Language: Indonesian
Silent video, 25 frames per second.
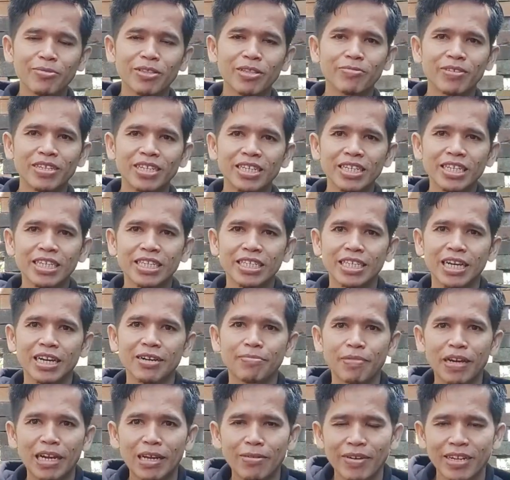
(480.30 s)
teman-teman,
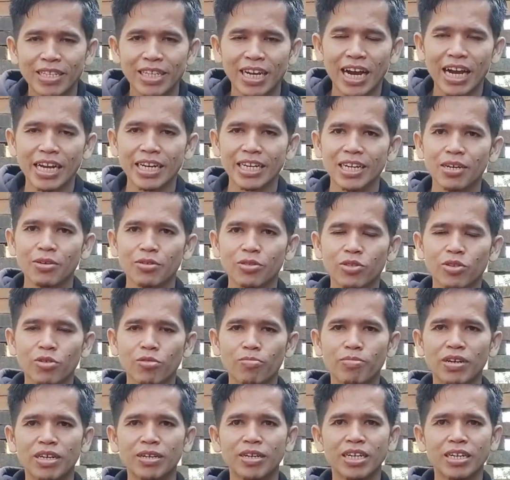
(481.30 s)
saya ingin mengajak Anda
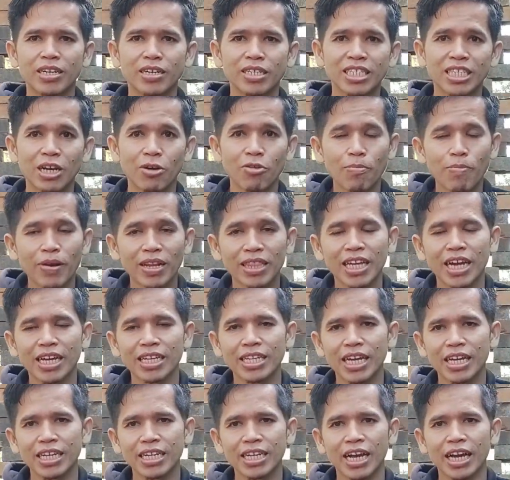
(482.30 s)
untuk menjawab
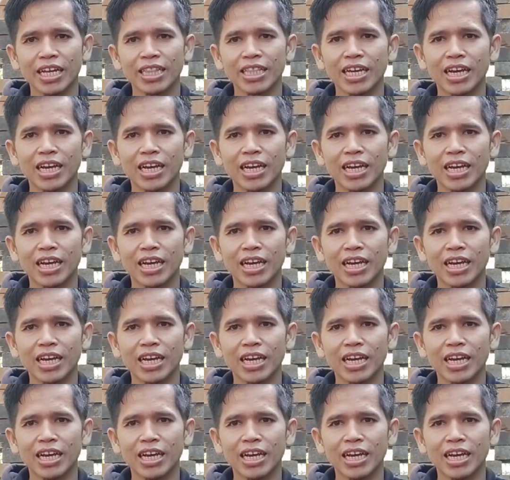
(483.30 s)
pertanyaan yang